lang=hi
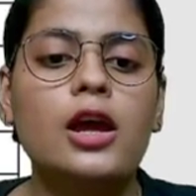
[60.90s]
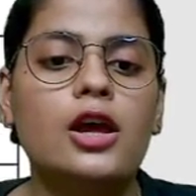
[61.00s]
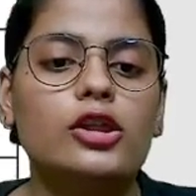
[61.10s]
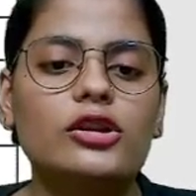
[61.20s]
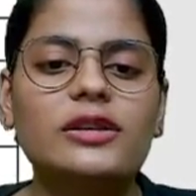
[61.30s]

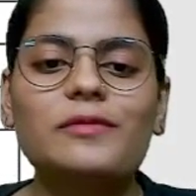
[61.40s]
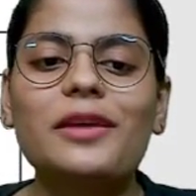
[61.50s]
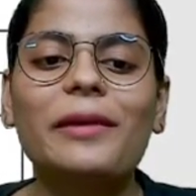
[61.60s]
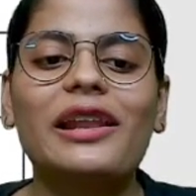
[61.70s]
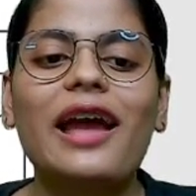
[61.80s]
तो सबसे
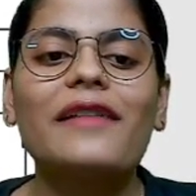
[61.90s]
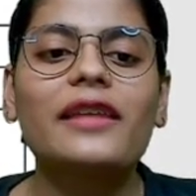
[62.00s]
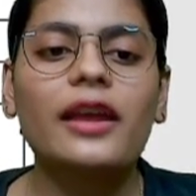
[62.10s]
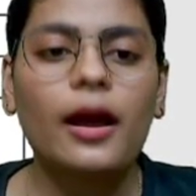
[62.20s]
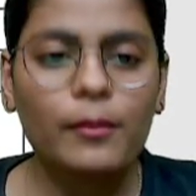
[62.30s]
पहले आते
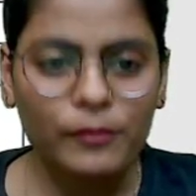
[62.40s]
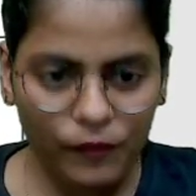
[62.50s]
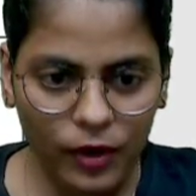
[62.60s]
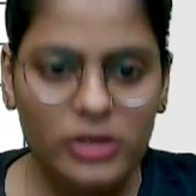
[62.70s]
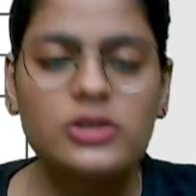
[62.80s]
हैं हम
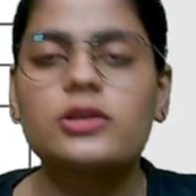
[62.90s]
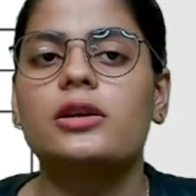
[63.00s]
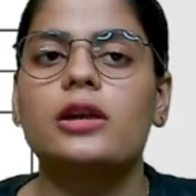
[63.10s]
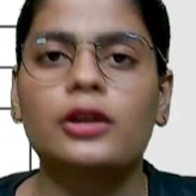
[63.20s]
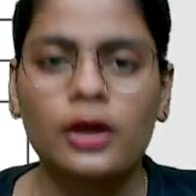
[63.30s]
फर्स्ट
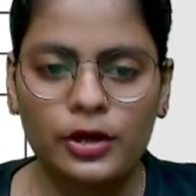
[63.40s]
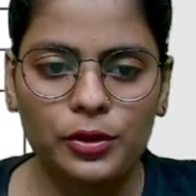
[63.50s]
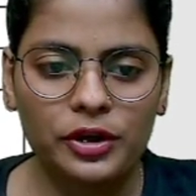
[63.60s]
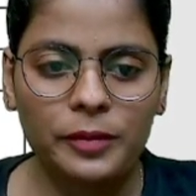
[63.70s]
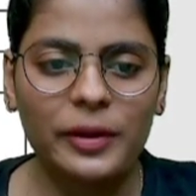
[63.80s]

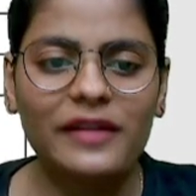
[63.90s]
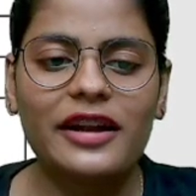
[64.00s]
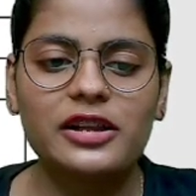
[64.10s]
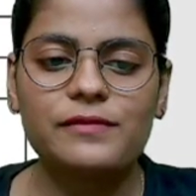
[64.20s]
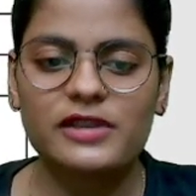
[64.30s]
यूनिट पे
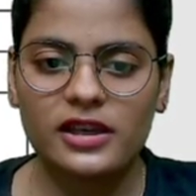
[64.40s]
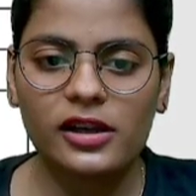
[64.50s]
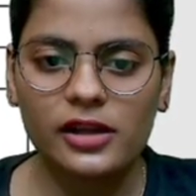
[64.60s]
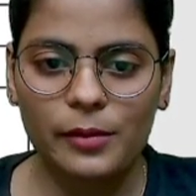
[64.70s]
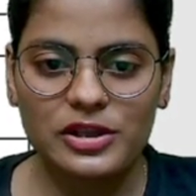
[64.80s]
दैट इज फिजिकल
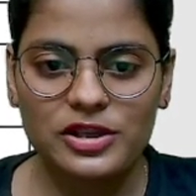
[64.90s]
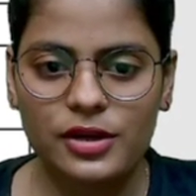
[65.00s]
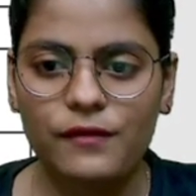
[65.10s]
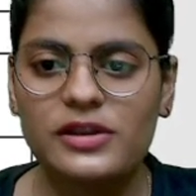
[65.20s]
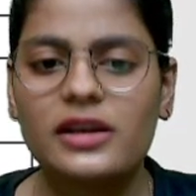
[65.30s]
केमिस्ट्री
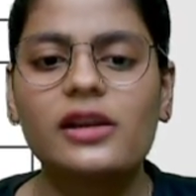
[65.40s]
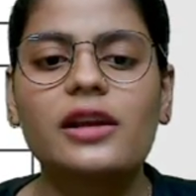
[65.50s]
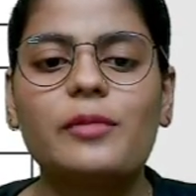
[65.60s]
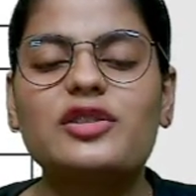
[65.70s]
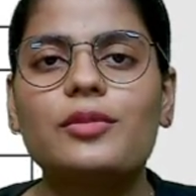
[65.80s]
फिजिकल
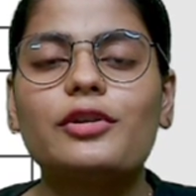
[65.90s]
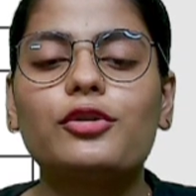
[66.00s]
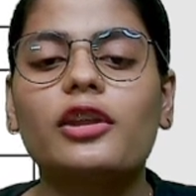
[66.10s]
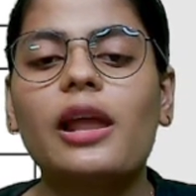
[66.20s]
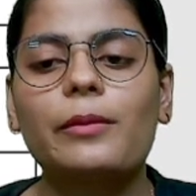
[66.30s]
केमिस्ट्री में
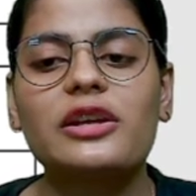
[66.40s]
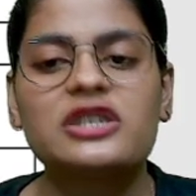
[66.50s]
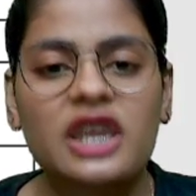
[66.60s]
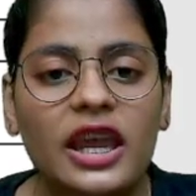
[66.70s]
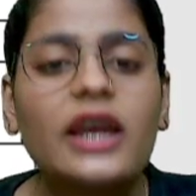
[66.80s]
टोटल आपके
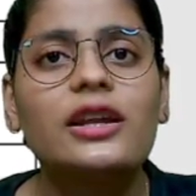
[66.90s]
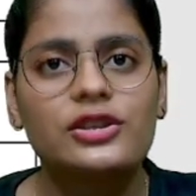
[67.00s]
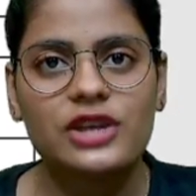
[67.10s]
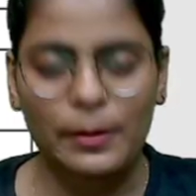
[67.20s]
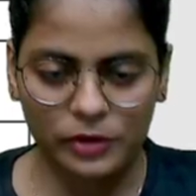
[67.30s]
छः
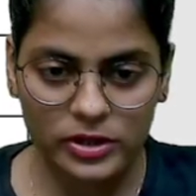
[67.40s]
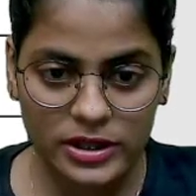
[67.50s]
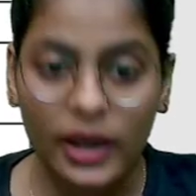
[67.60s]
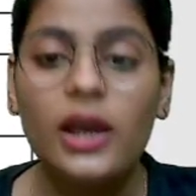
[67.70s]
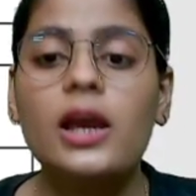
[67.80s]
चैप्टर्स
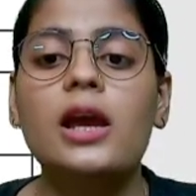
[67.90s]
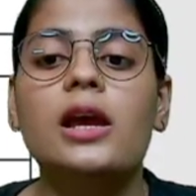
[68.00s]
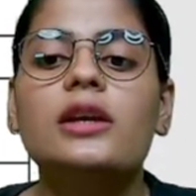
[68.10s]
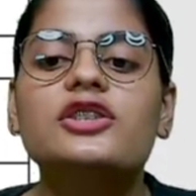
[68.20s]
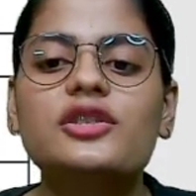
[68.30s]
हैं
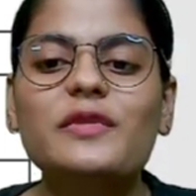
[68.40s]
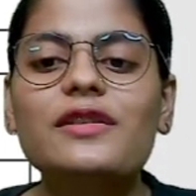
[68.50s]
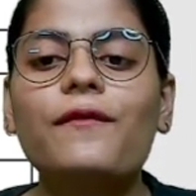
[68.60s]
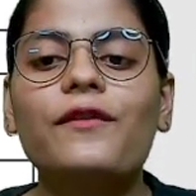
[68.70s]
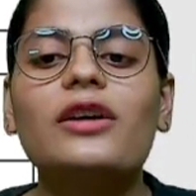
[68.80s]
जिसमें से
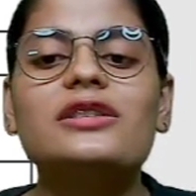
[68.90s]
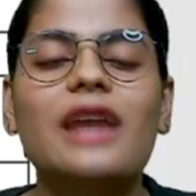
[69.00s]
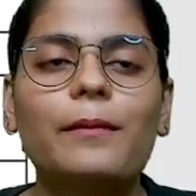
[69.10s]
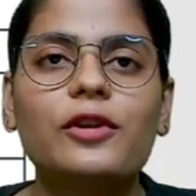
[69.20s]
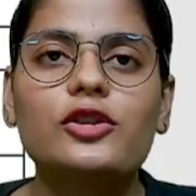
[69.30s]
फर्स्ट
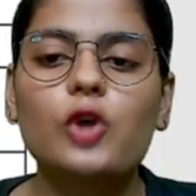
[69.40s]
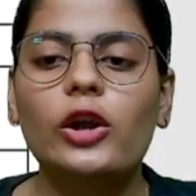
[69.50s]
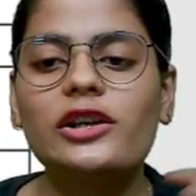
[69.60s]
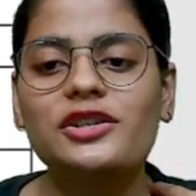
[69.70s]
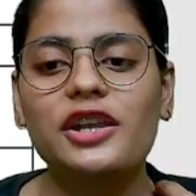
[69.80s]
चैप्टर
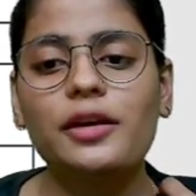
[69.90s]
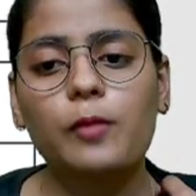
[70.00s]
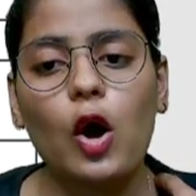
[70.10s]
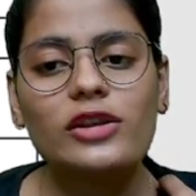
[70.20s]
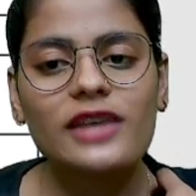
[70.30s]
सॉलिड स्टेट
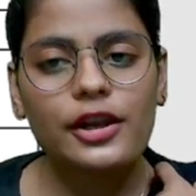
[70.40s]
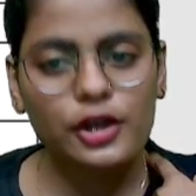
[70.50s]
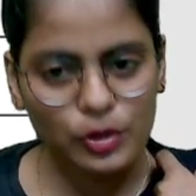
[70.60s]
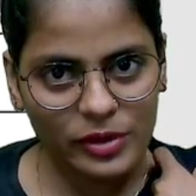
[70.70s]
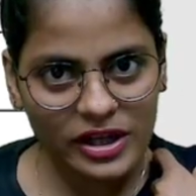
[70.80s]
बहुत सारे
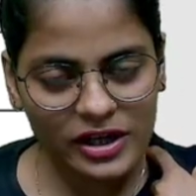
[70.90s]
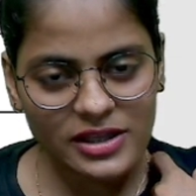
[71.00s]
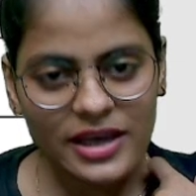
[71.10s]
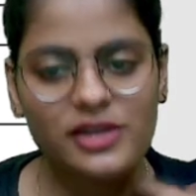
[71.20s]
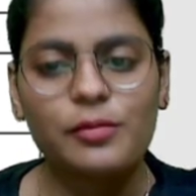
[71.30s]
न्यूमेरिकल्स
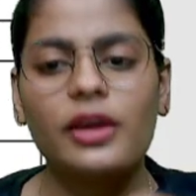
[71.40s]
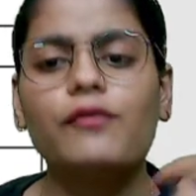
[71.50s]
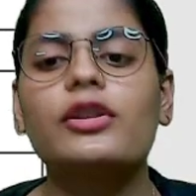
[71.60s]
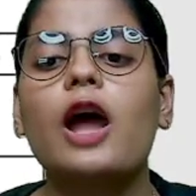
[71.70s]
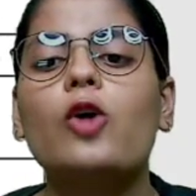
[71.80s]
हैं इसमें
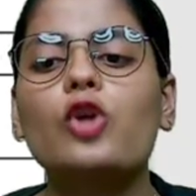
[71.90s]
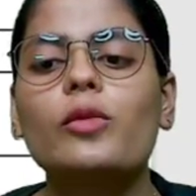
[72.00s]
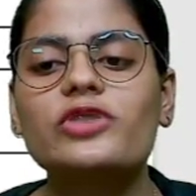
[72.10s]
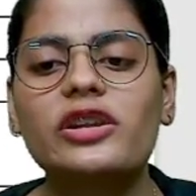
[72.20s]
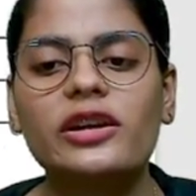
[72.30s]
विदाउट
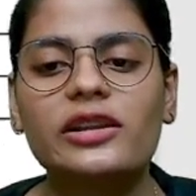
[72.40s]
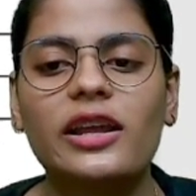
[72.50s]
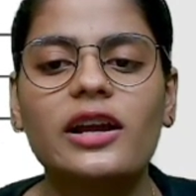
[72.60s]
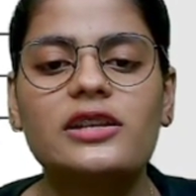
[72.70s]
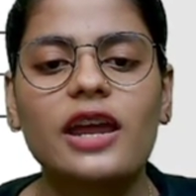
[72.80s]
ऑप्शन अगर
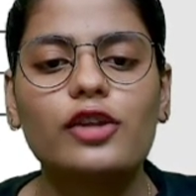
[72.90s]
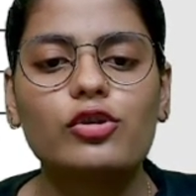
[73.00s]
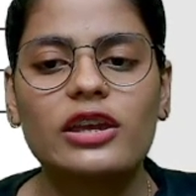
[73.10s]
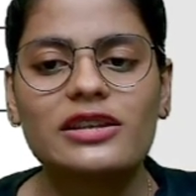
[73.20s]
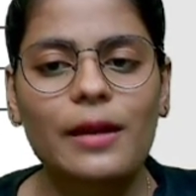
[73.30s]
देखा जाए तो
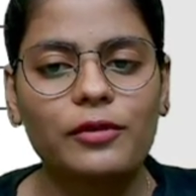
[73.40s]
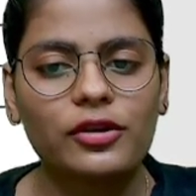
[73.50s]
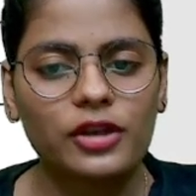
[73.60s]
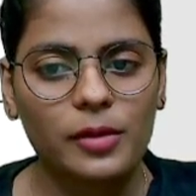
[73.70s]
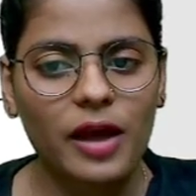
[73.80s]
ये चैप्टर
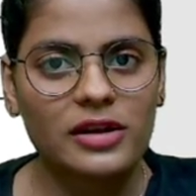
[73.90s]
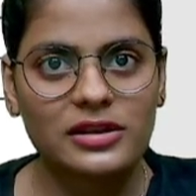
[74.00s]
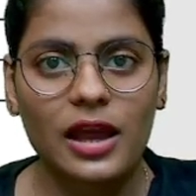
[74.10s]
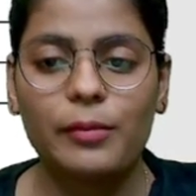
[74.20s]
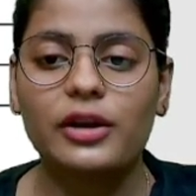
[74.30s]
थ्री मार्क्स
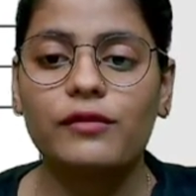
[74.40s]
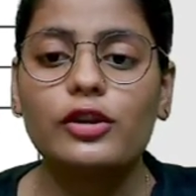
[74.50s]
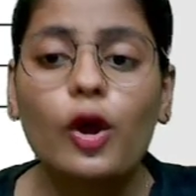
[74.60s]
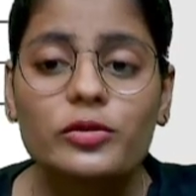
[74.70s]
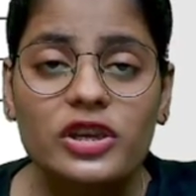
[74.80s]
का है बट विद
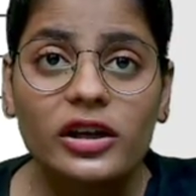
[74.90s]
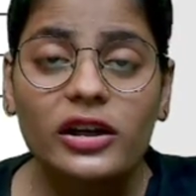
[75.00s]
ऑप्शन अगर